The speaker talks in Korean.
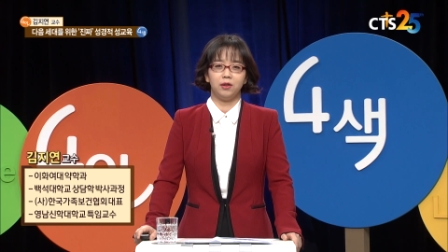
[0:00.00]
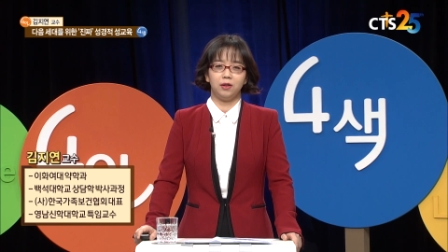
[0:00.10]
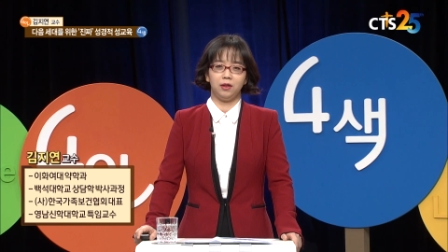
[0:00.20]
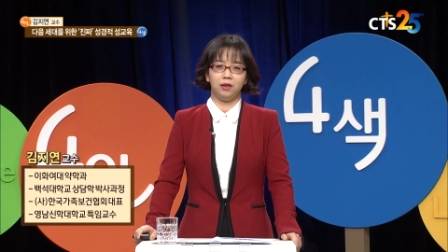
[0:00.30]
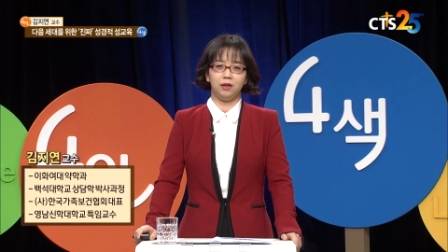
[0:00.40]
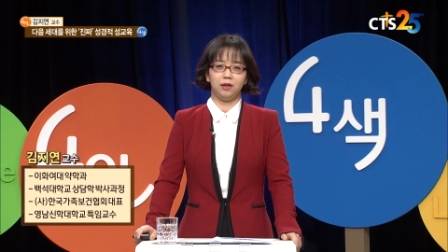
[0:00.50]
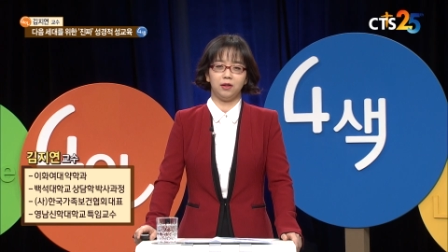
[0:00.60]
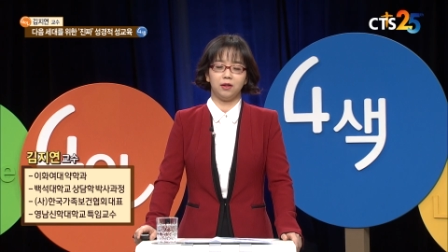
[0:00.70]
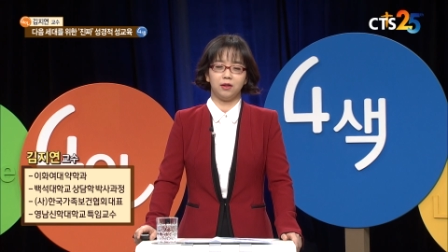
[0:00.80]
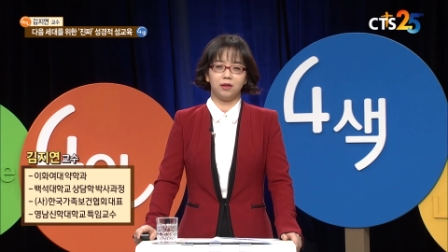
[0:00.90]
예,
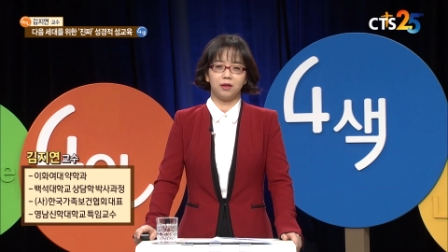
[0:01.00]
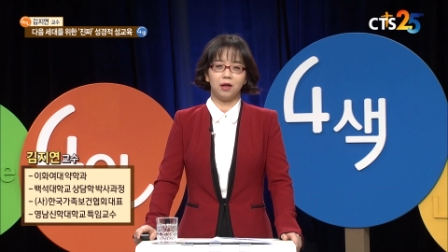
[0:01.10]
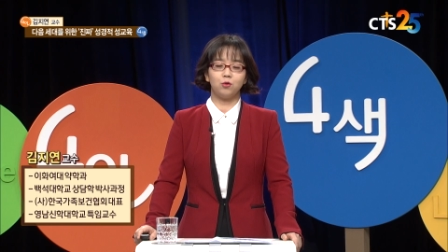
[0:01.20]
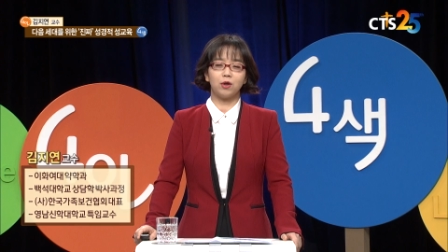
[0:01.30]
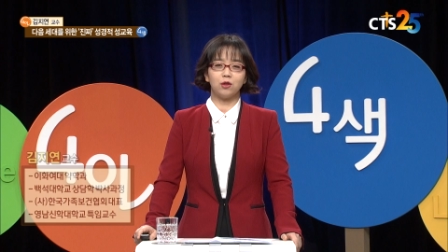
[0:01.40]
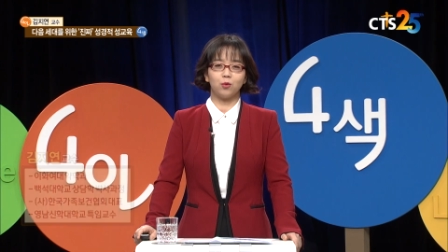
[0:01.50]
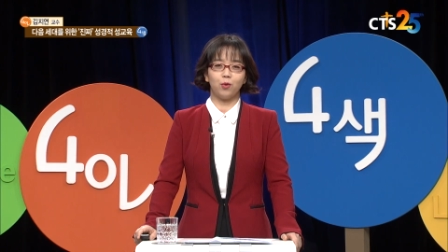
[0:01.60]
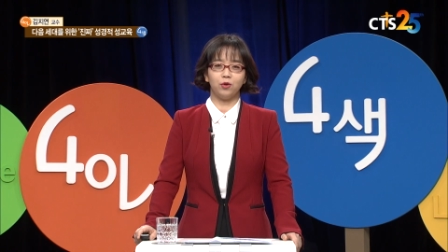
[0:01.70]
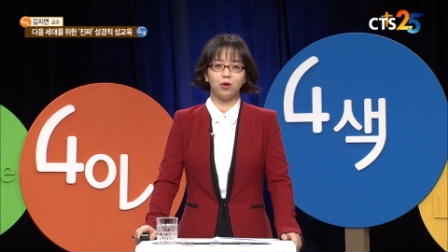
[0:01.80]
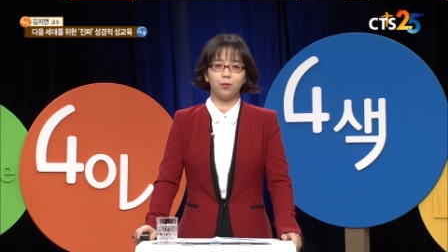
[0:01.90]

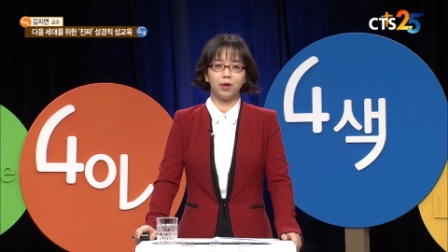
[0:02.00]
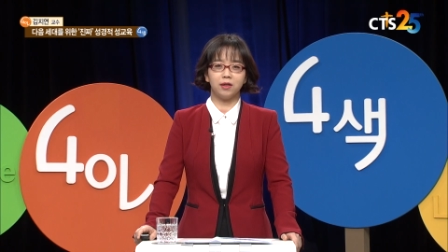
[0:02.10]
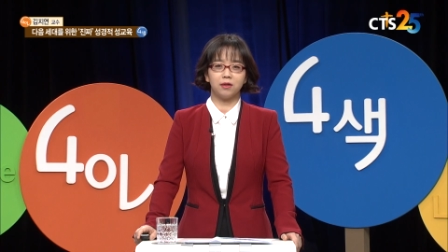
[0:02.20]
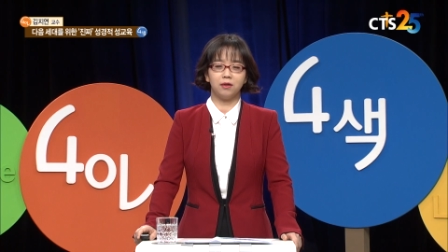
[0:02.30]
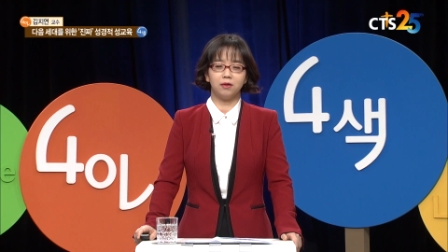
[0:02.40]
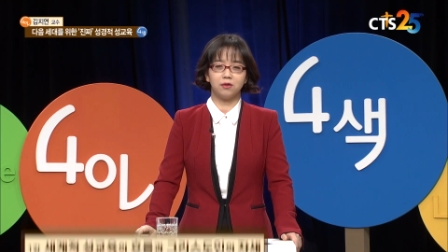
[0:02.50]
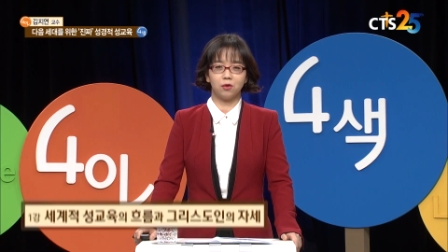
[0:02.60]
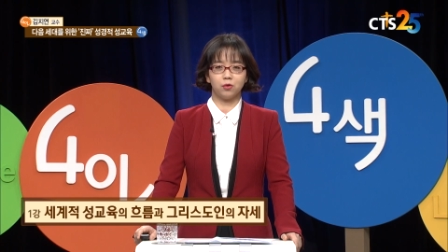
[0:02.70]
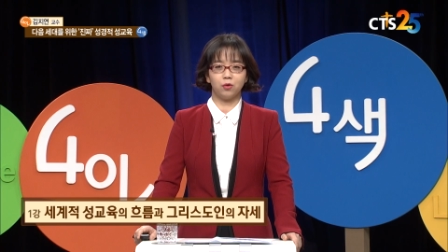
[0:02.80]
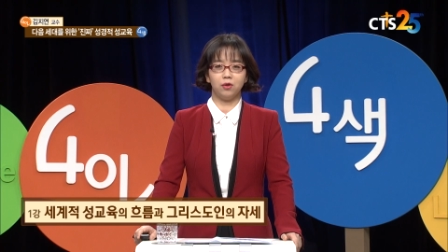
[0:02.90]
한국가족보건협회에서
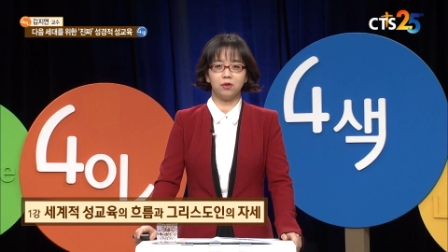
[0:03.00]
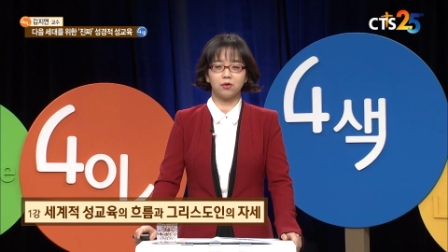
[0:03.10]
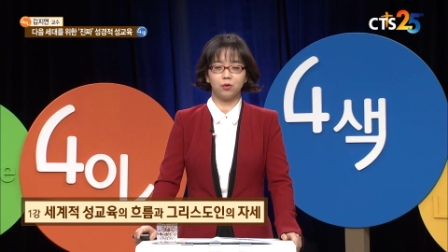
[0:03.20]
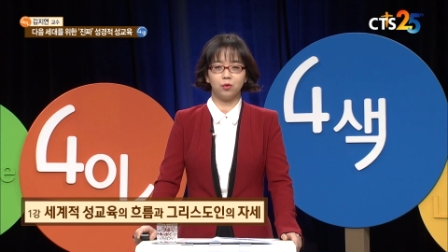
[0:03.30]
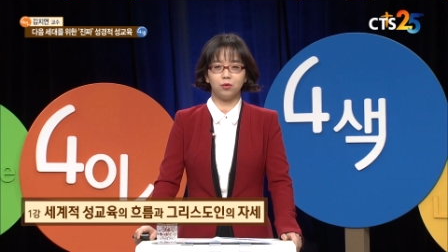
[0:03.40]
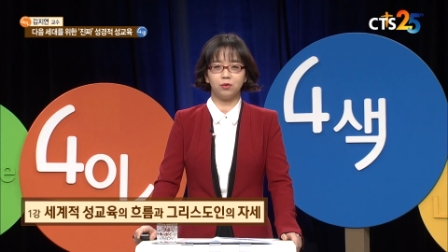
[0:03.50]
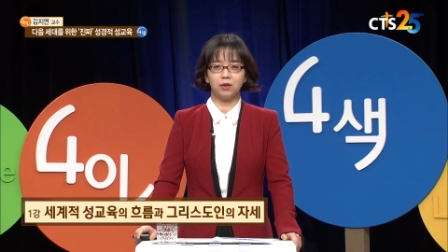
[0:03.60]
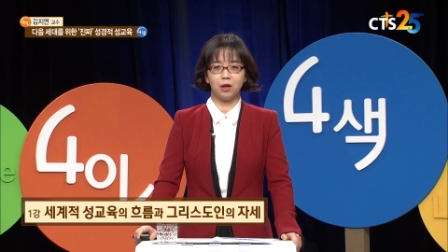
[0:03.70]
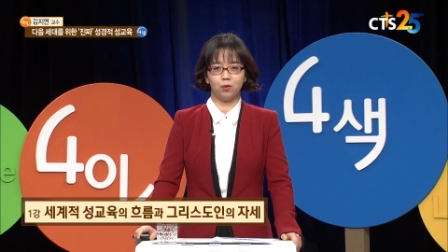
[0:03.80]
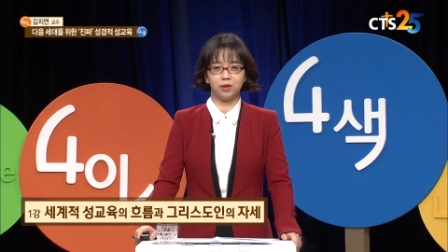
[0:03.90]
청소년 성교육을
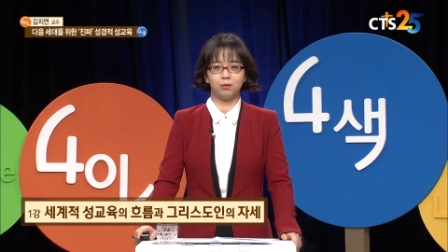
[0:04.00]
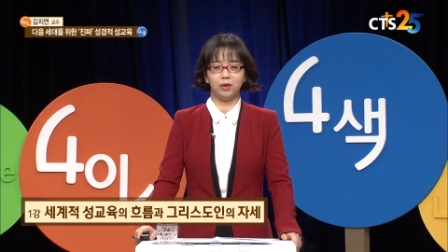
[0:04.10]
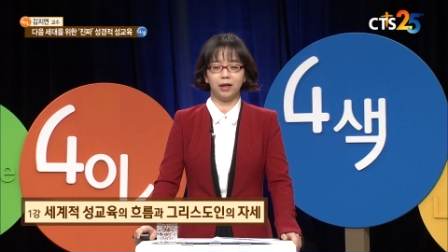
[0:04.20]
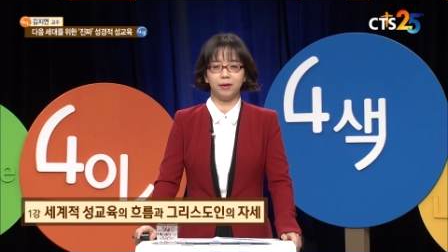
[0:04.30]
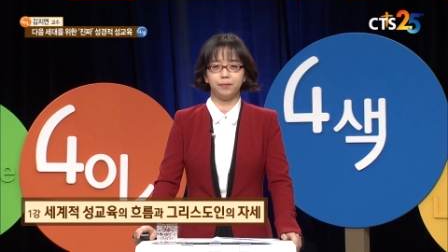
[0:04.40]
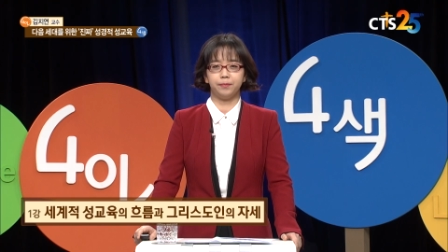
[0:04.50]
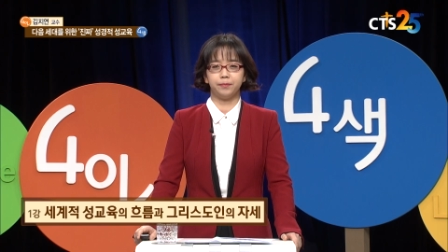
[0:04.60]
하고 있습니다.